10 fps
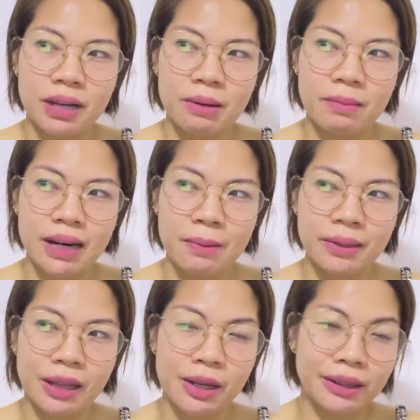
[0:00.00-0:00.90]
ma marami
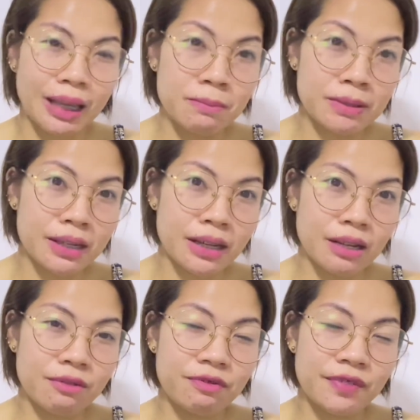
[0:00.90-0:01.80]
tayong times na
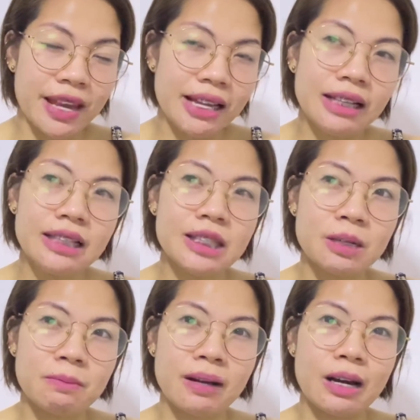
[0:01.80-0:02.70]
nag-failed
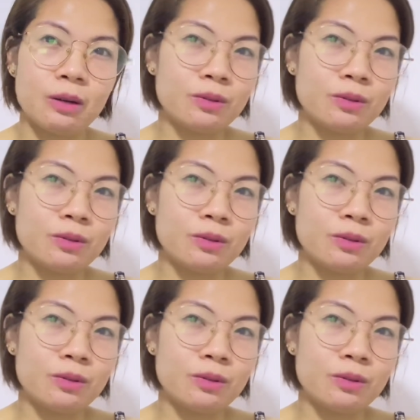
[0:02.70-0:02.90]
sa mga